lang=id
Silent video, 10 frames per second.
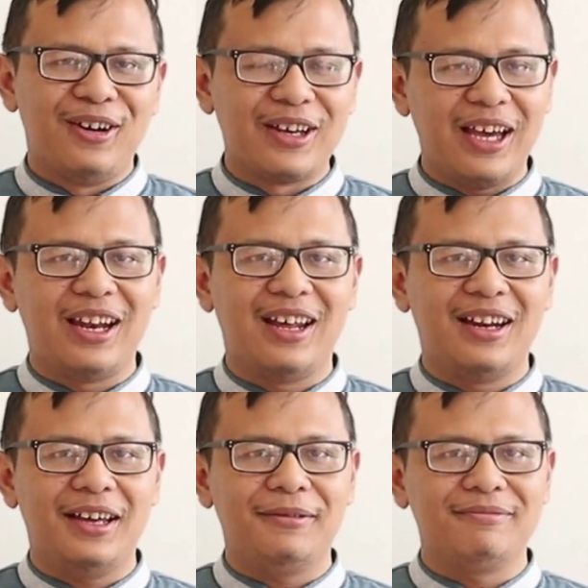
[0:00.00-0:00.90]
Oke
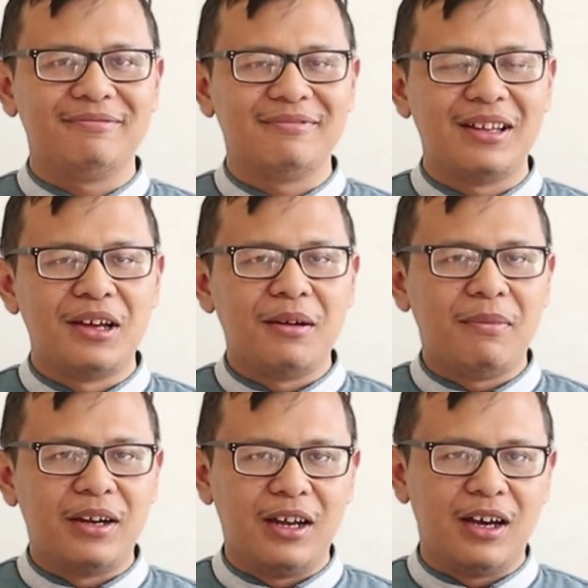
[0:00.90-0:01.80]
anak-anak
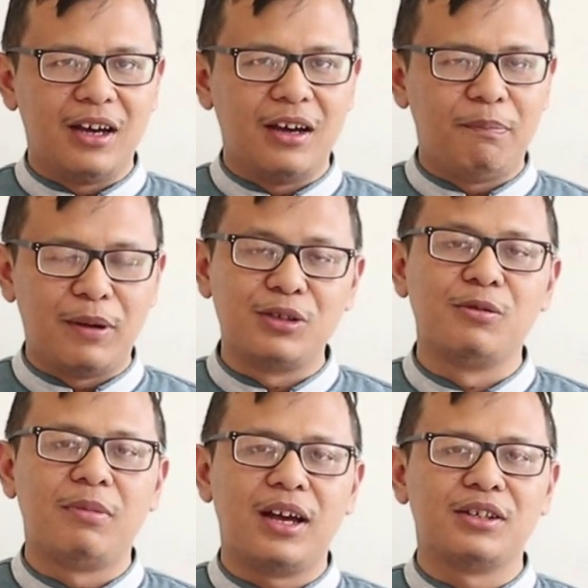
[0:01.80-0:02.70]
Pada
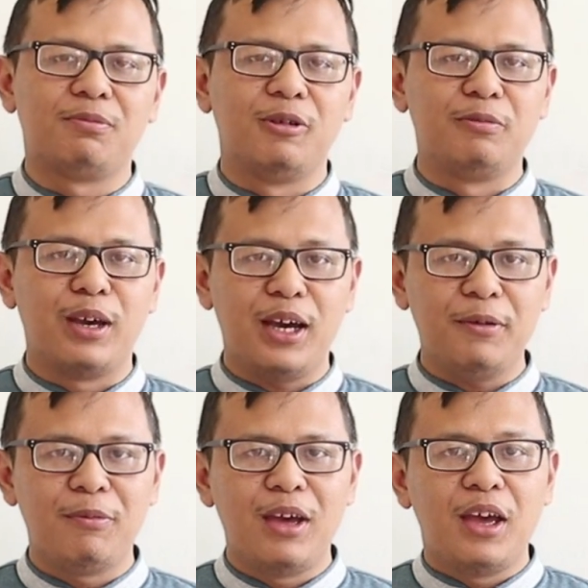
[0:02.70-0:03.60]
perjumpaan sebelumnya
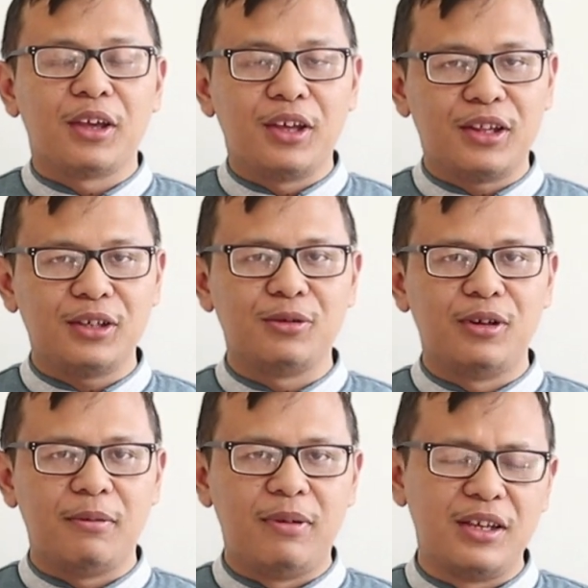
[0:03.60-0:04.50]
Kita
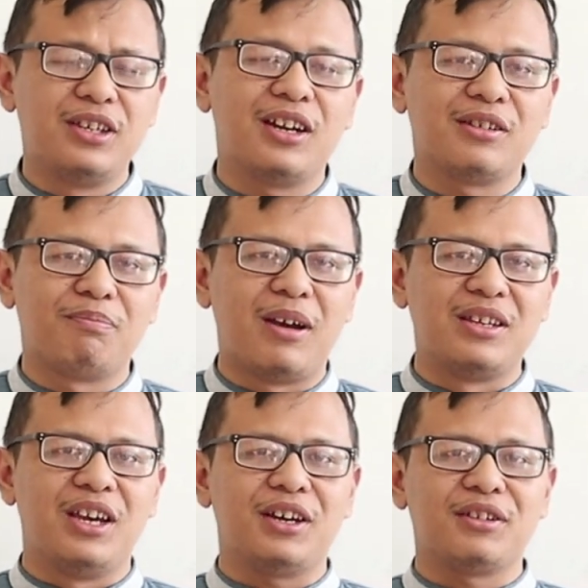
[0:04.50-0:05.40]
sudah belajar
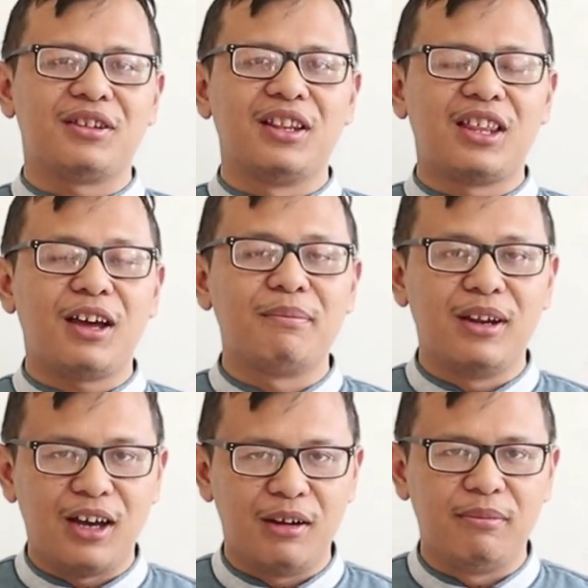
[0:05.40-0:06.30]
banyak tentang
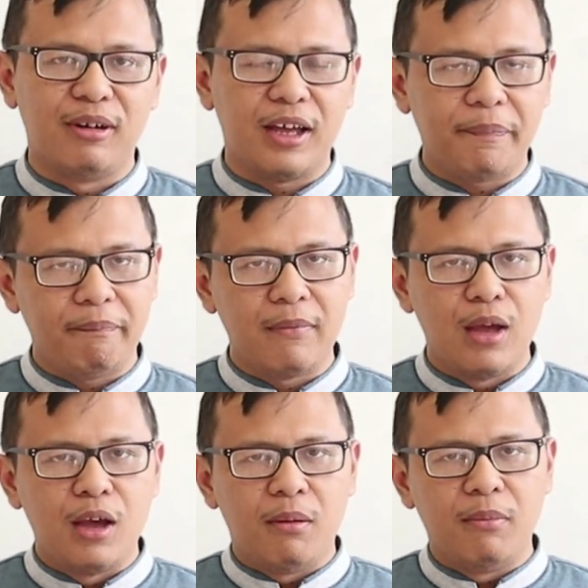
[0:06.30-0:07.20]
bilangan bulat
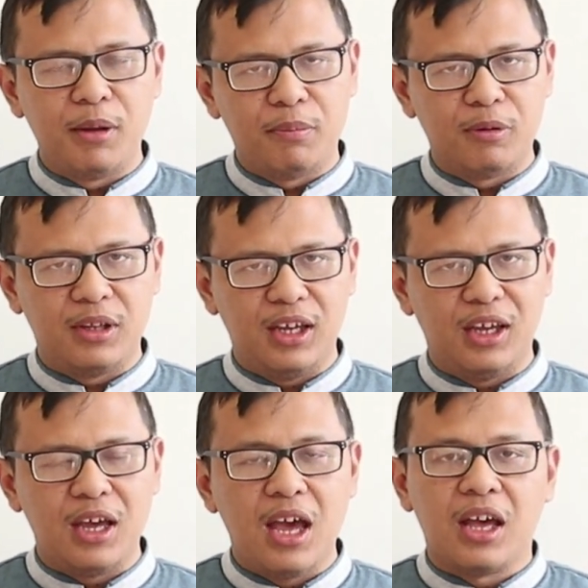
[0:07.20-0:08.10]

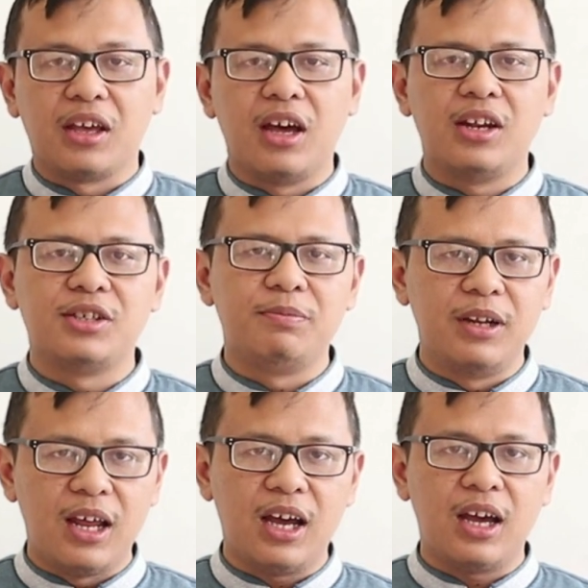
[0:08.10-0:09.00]
Meliputi garis
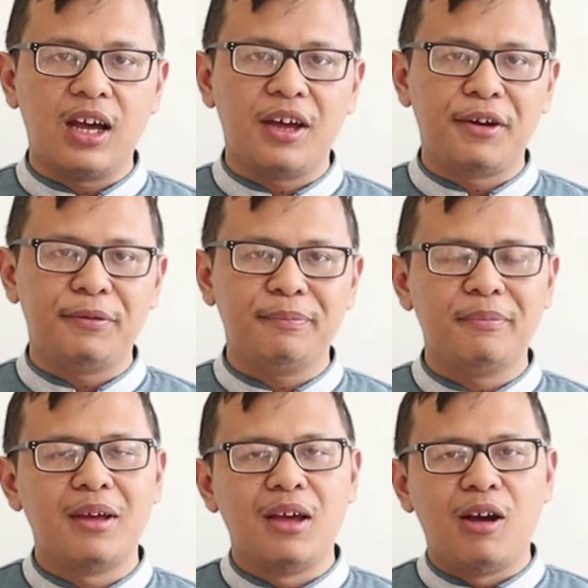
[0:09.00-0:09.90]
bilangan,
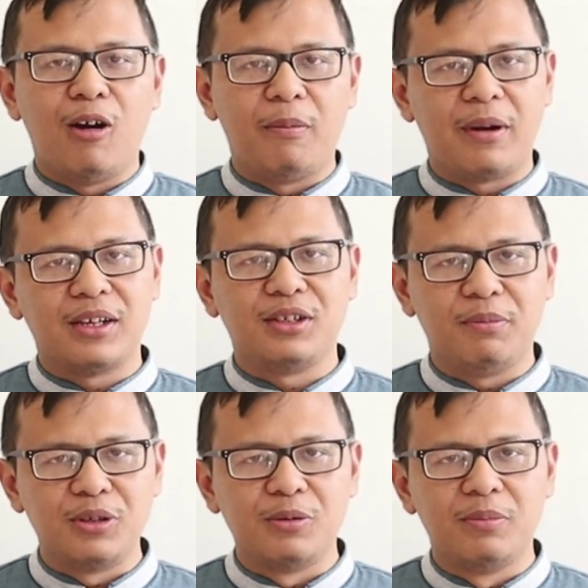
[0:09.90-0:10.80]
operasi
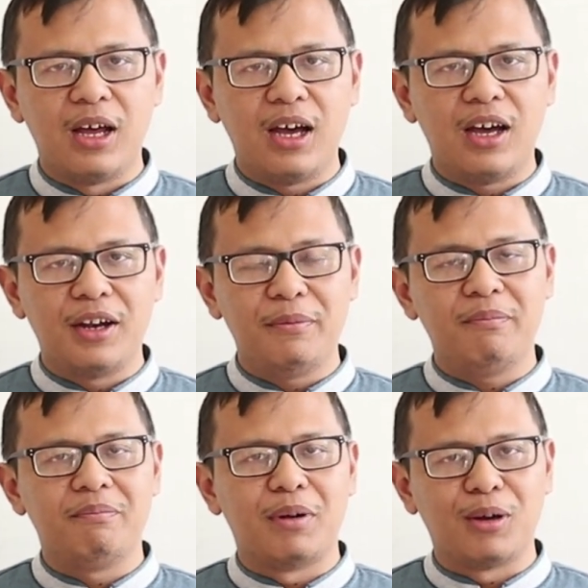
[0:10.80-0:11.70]

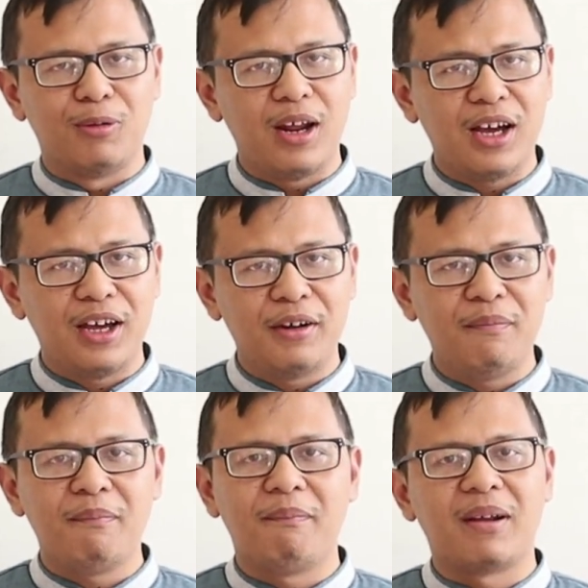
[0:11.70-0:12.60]
penjumlahan,
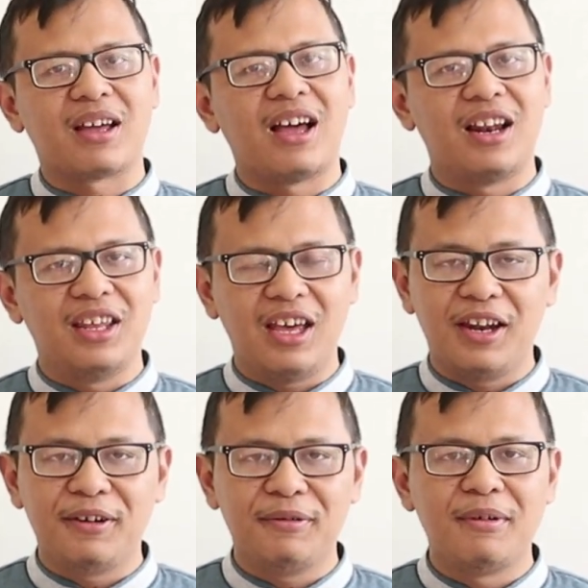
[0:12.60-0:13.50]
pengurangan,
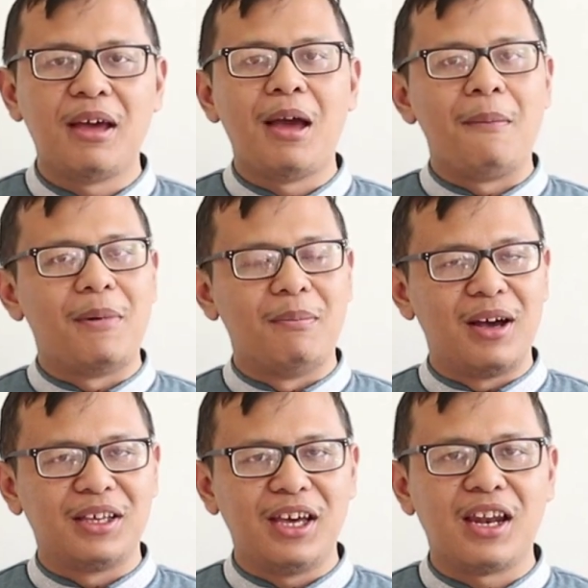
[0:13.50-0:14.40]
perkalian,
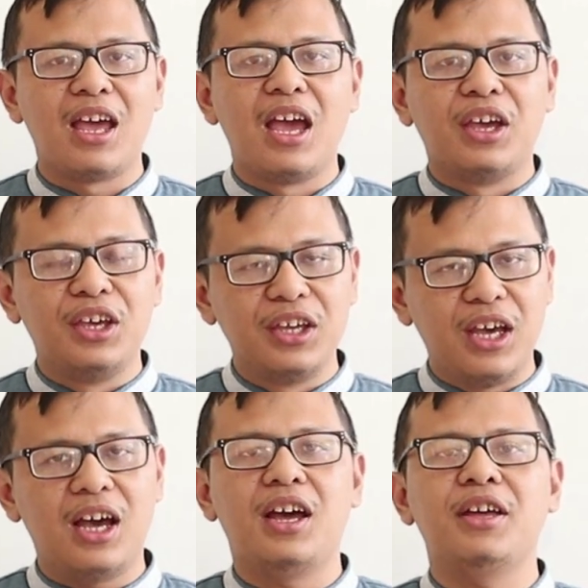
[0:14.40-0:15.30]
pembagian
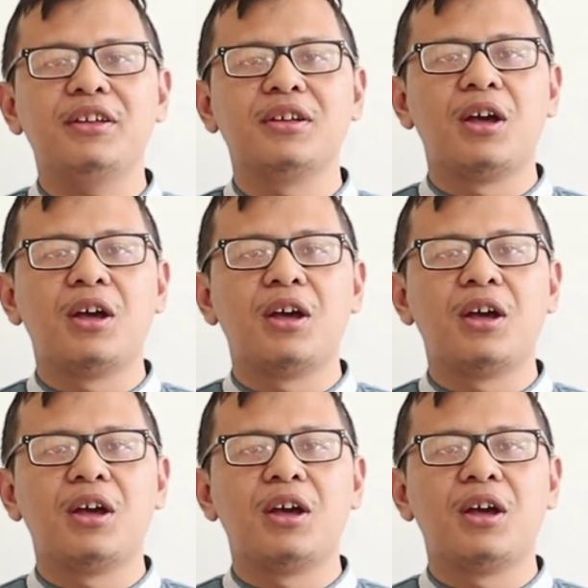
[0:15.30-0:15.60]
hingga